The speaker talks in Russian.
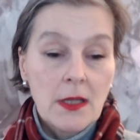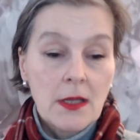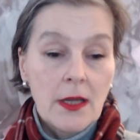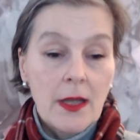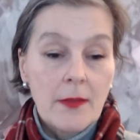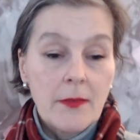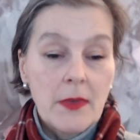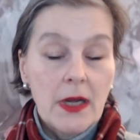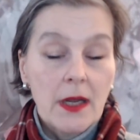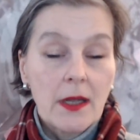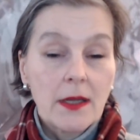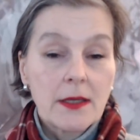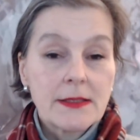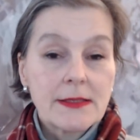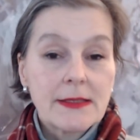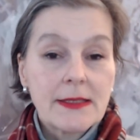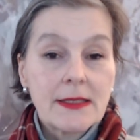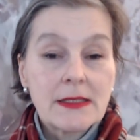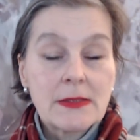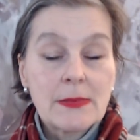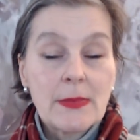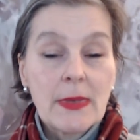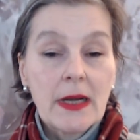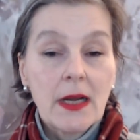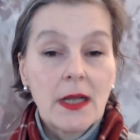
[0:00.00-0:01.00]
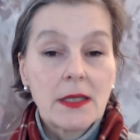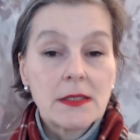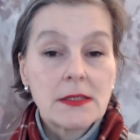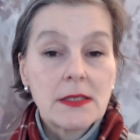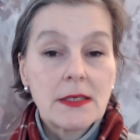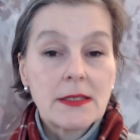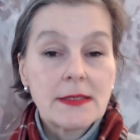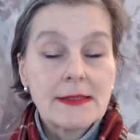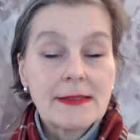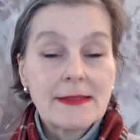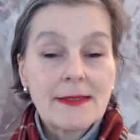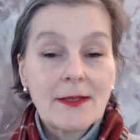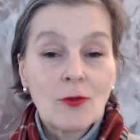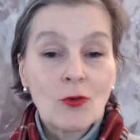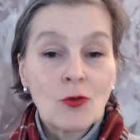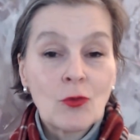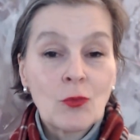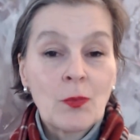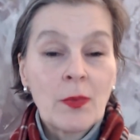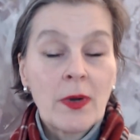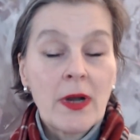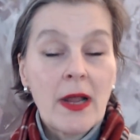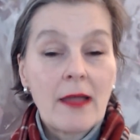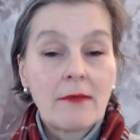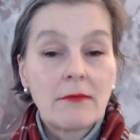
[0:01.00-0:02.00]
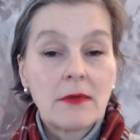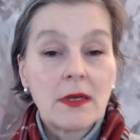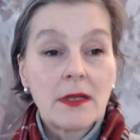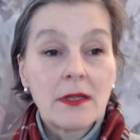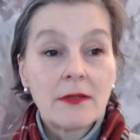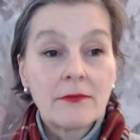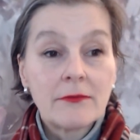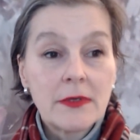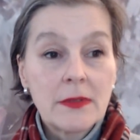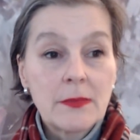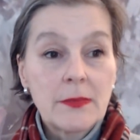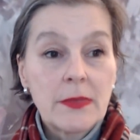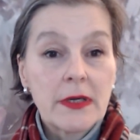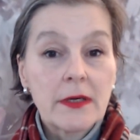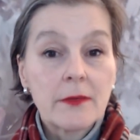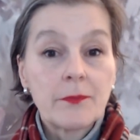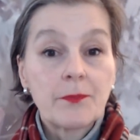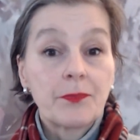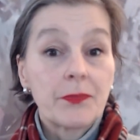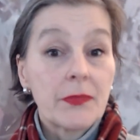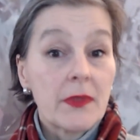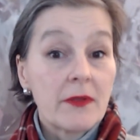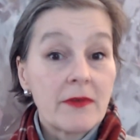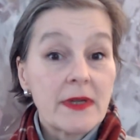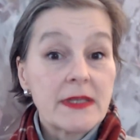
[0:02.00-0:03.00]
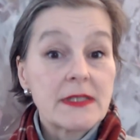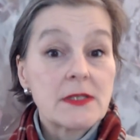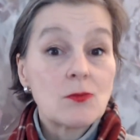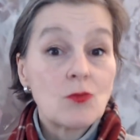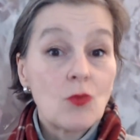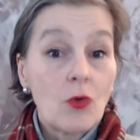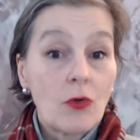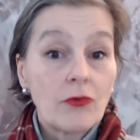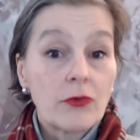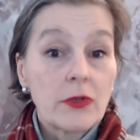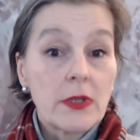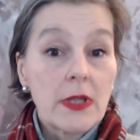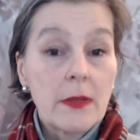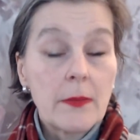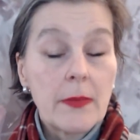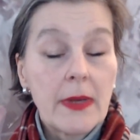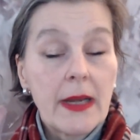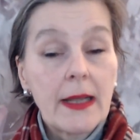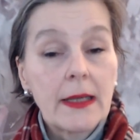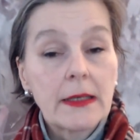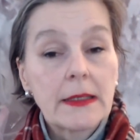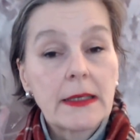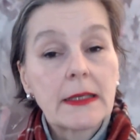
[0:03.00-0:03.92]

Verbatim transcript: американские избиратели сделают правильный выбор 8 ноября,